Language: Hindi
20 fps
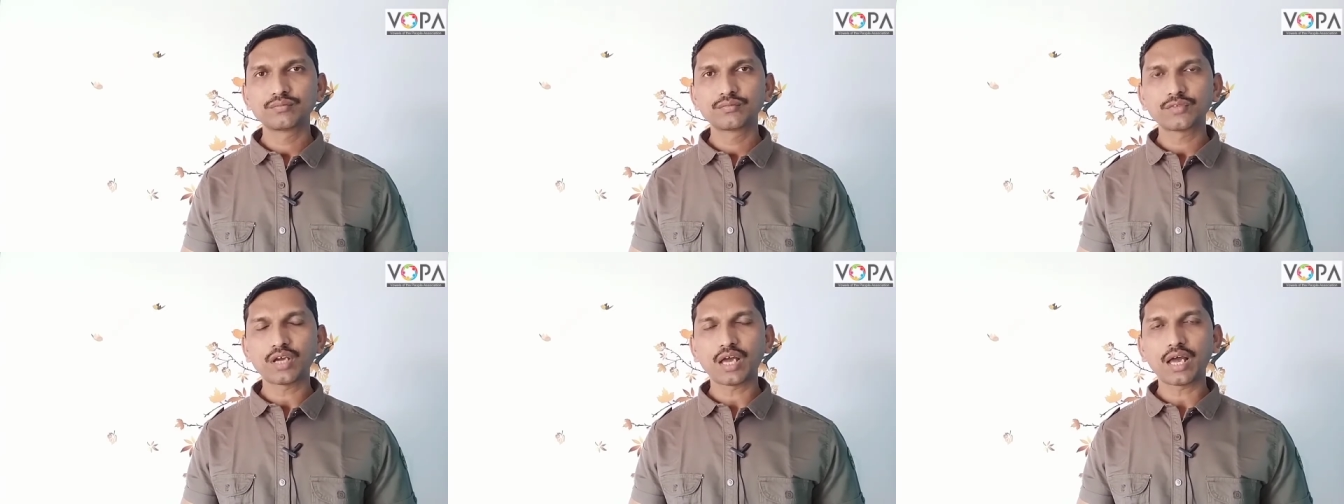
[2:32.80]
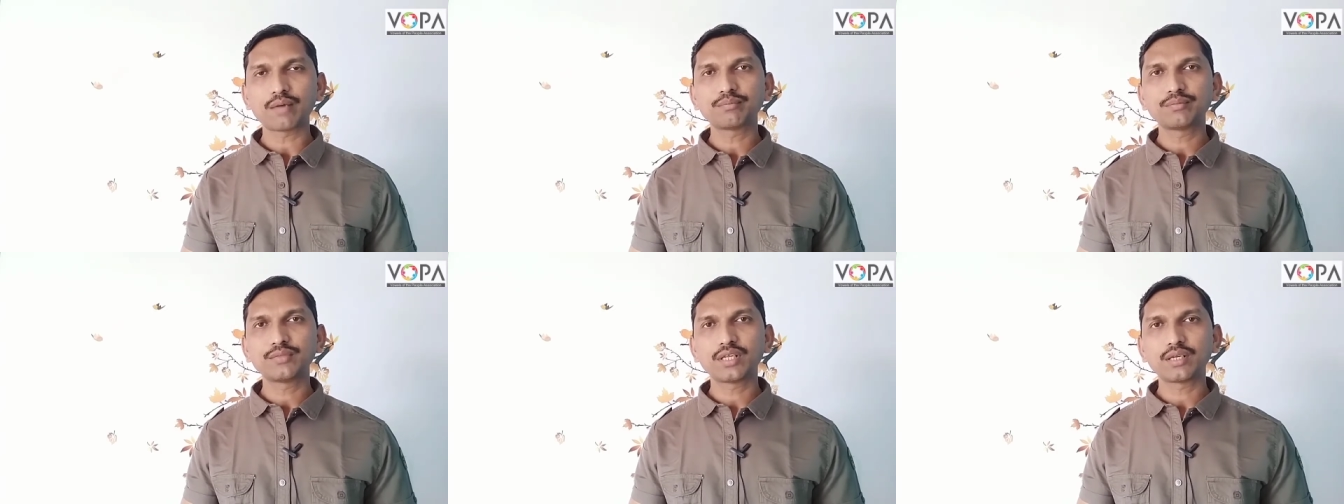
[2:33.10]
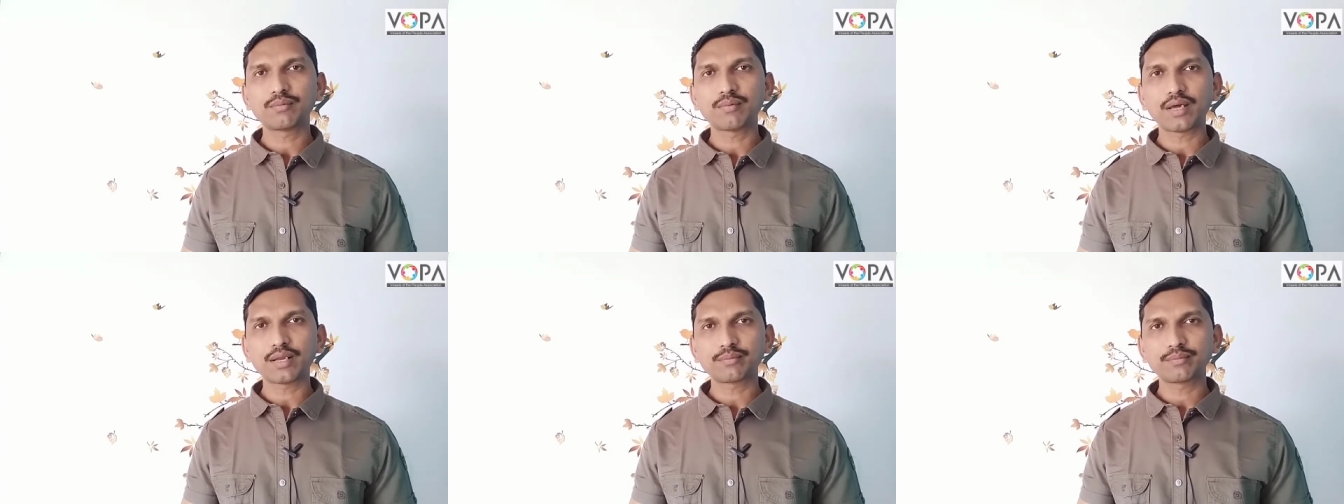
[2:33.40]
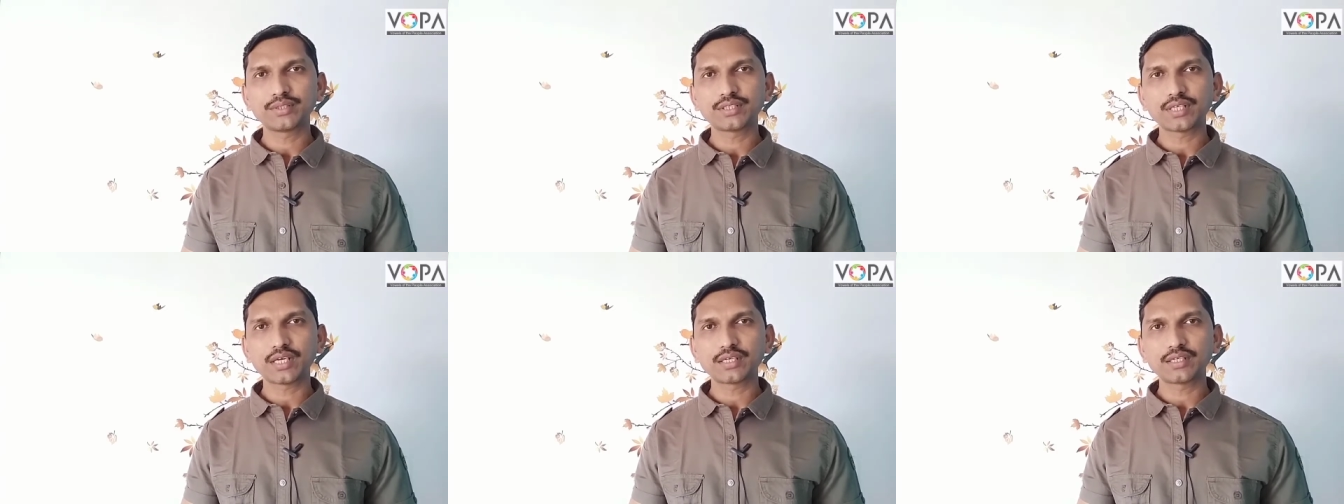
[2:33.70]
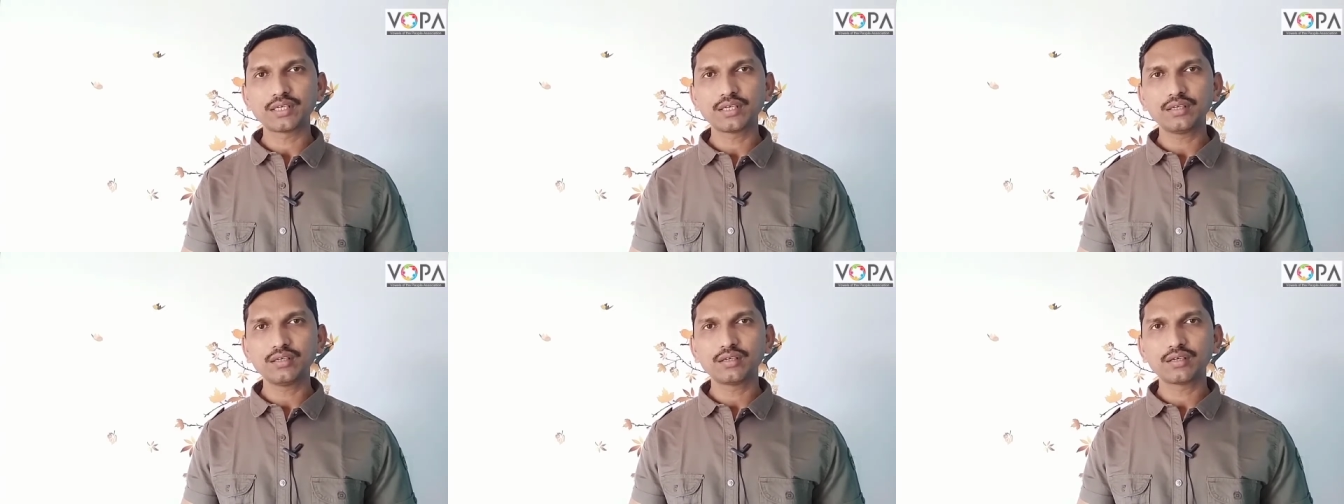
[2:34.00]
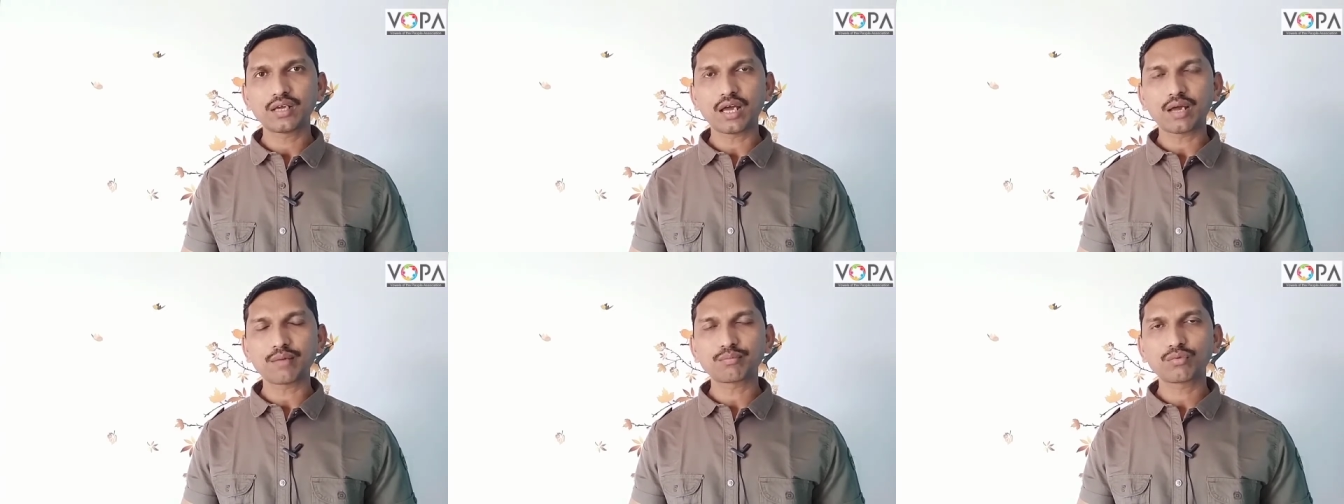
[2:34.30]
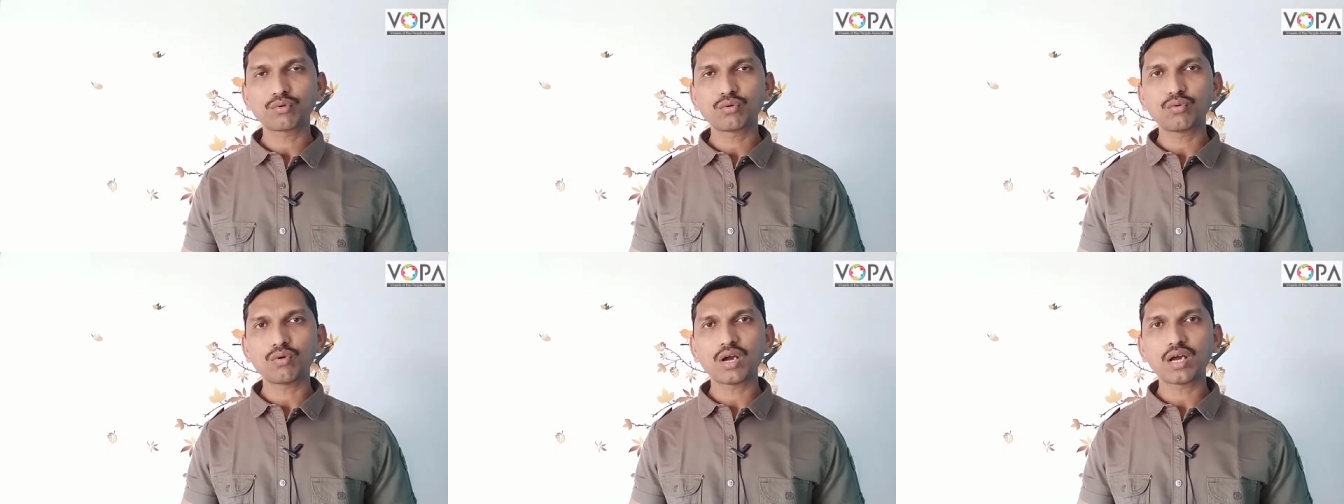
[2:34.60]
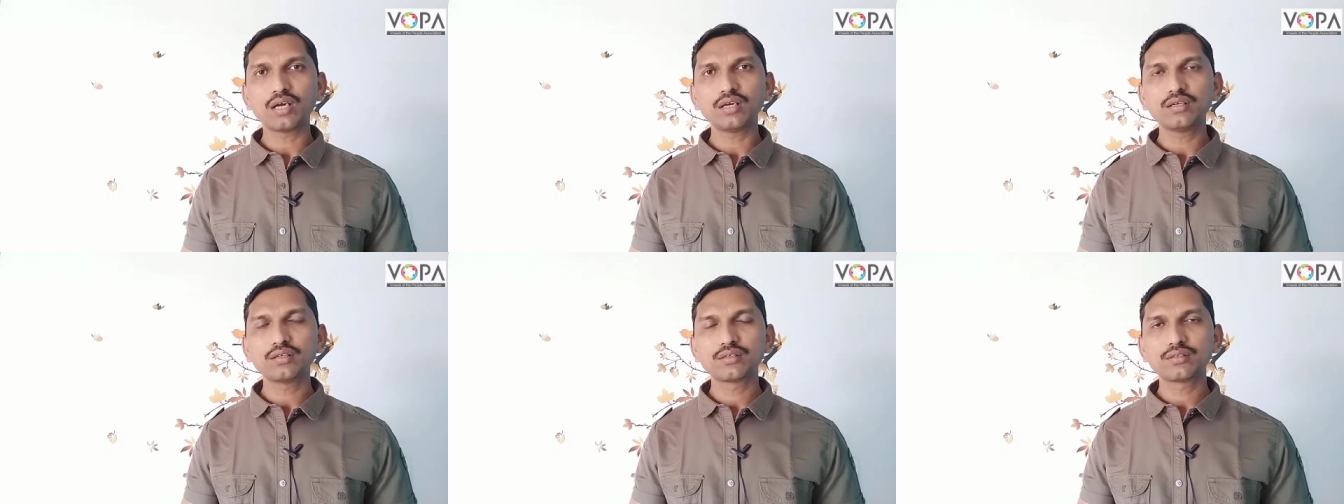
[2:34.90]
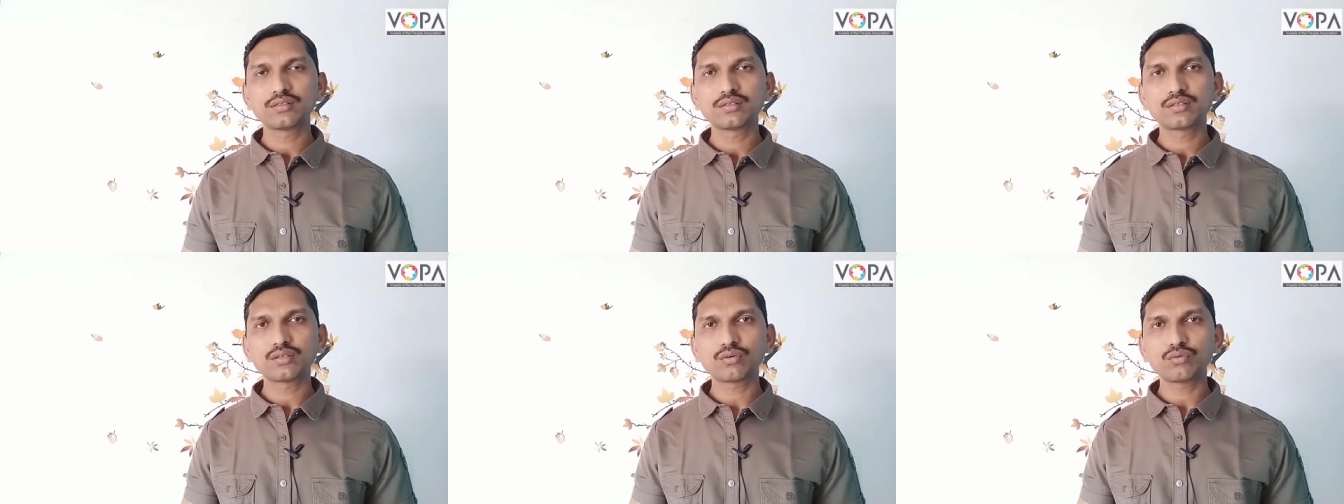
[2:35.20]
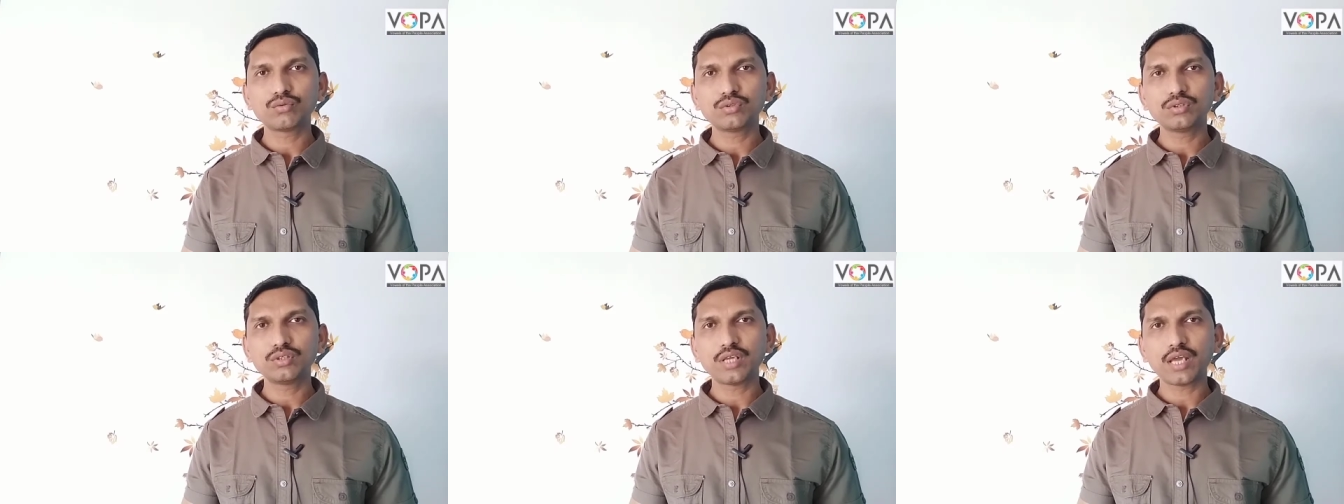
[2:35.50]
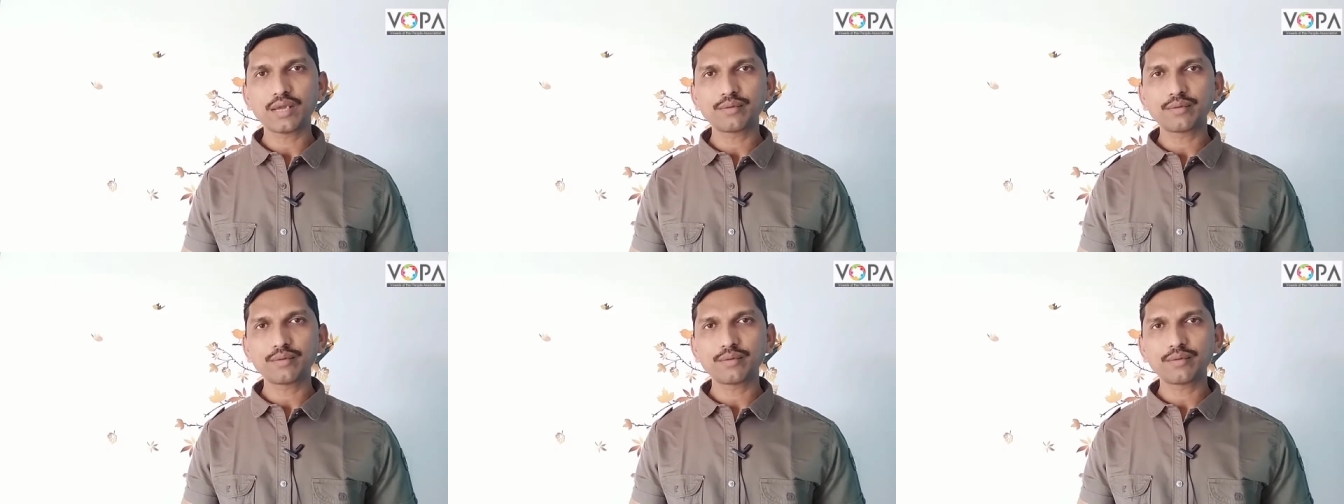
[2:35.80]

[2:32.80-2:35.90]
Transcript: आप दरबार में जाइए आपको वहाँ जरूर न्याय